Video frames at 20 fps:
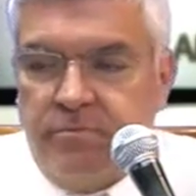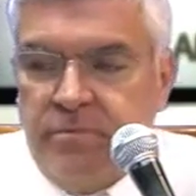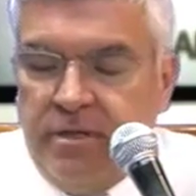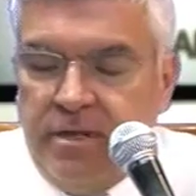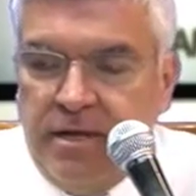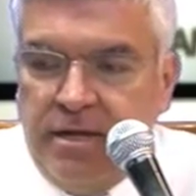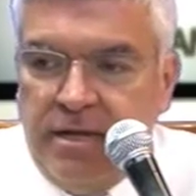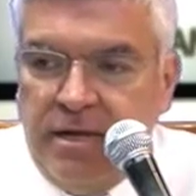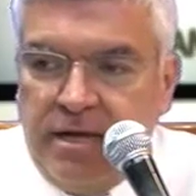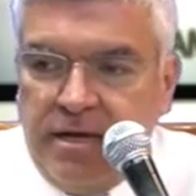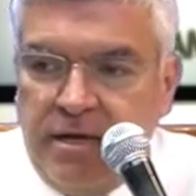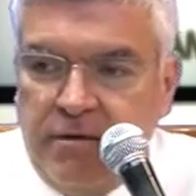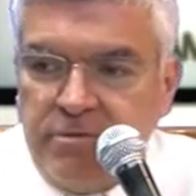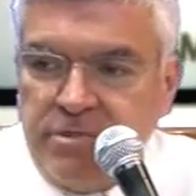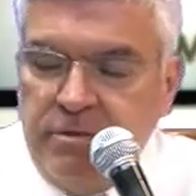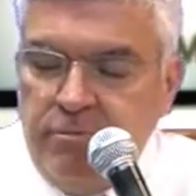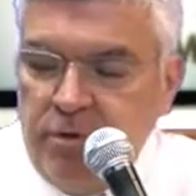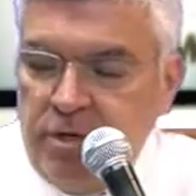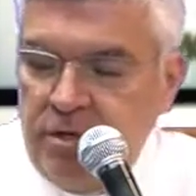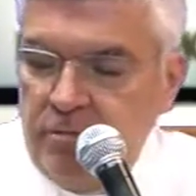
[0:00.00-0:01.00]
la
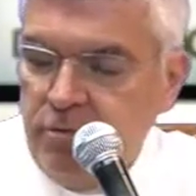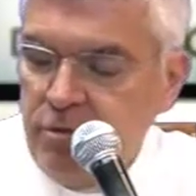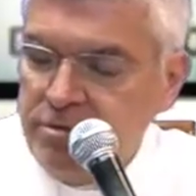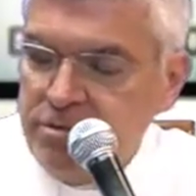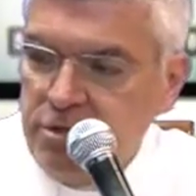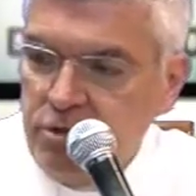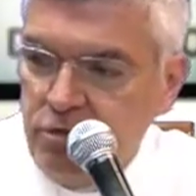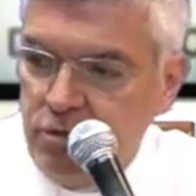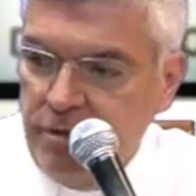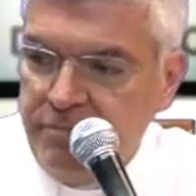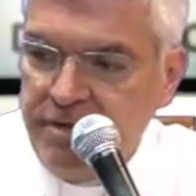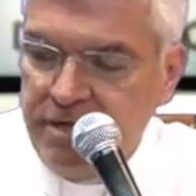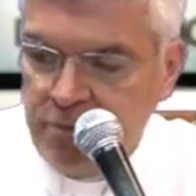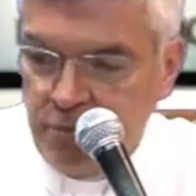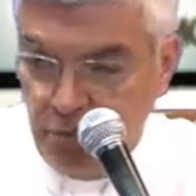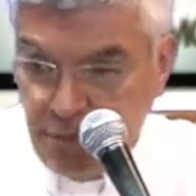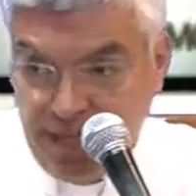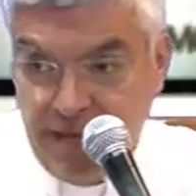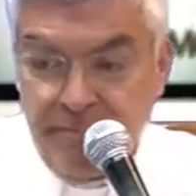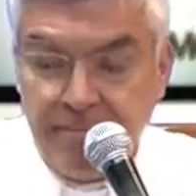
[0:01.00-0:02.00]
causa, por ejemplo, si yo
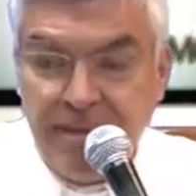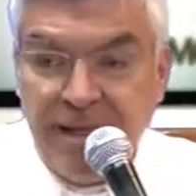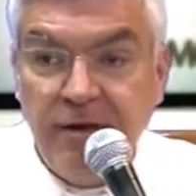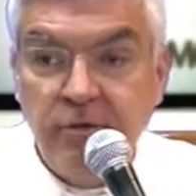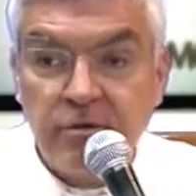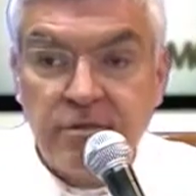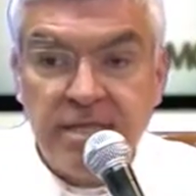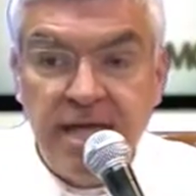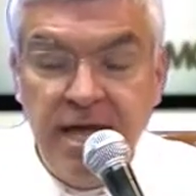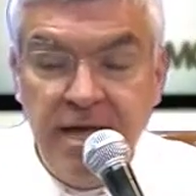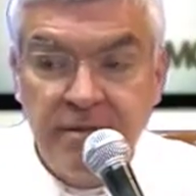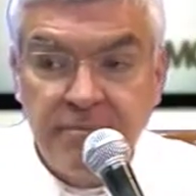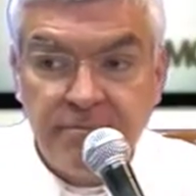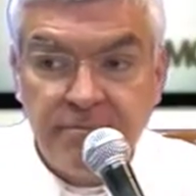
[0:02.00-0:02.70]
aviento una pelota,